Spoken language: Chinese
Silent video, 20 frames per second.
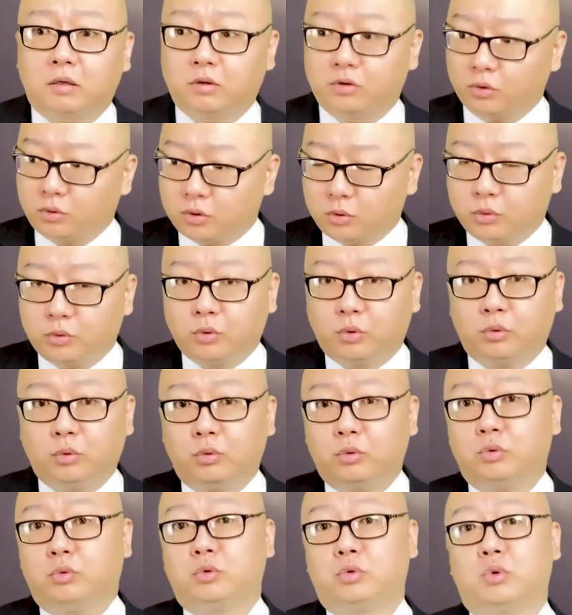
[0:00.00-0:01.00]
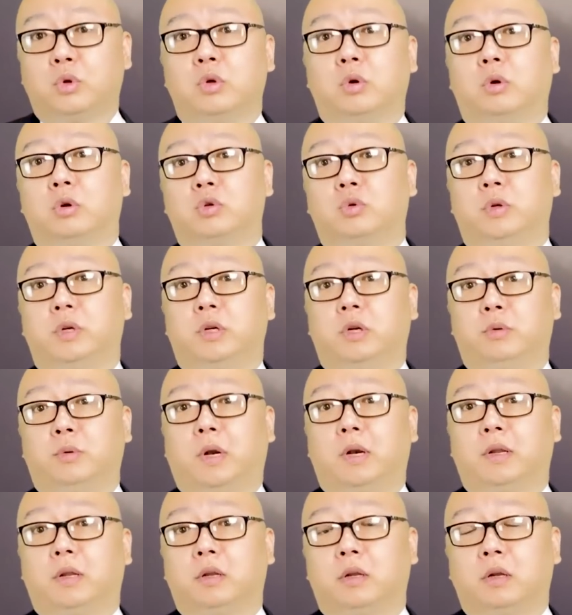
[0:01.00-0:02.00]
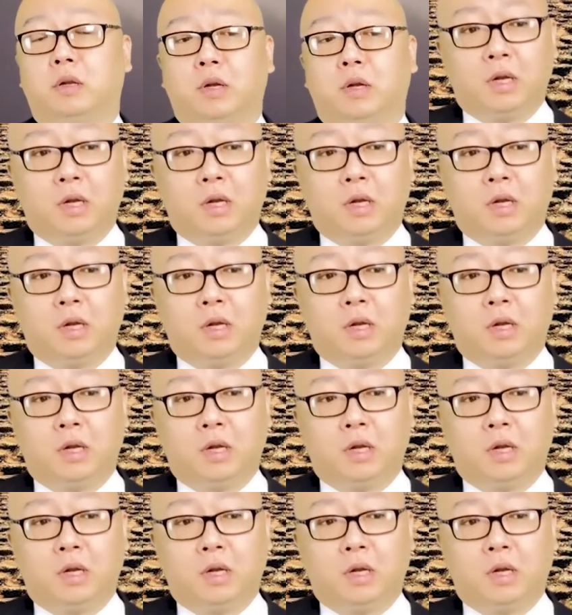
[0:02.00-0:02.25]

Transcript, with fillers: 就是用用用砖头说那个原理，